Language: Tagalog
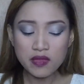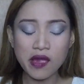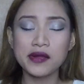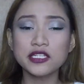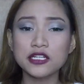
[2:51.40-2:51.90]

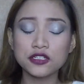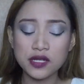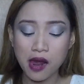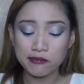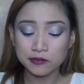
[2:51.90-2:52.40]
Nandyan yun
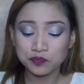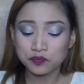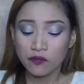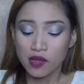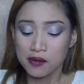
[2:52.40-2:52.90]
nga.
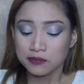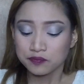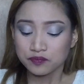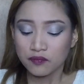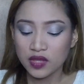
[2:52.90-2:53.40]

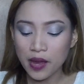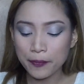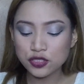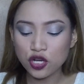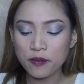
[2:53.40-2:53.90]

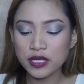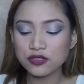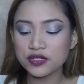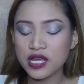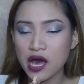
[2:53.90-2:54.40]
Tapos comment
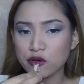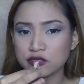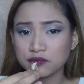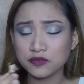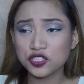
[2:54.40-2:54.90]
nyo down
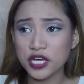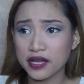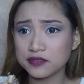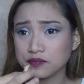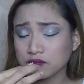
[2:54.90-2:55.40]

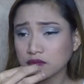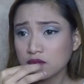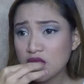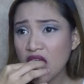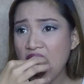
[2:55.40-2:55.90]
dyan.
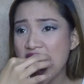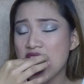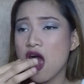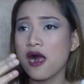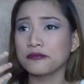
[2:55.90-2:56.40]

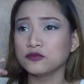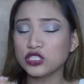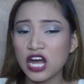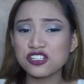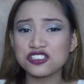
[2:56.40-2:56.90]

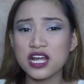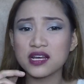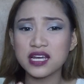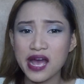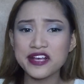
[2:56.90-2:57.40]

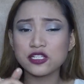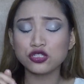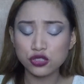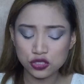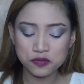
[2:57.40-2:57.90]
Hashtag Kathy
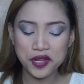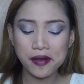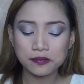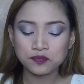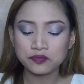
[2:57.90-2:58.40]
choose
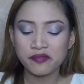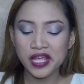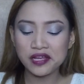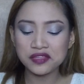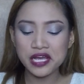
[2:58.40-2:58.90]
me.
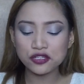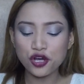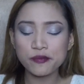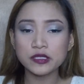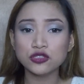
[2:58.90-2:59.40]
And then
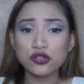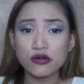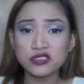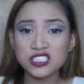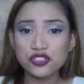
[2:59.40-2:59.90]
comment nyo
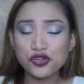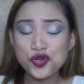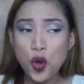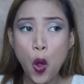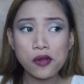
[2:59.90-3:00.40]
kung sino
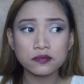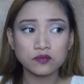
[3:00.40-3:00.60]
yung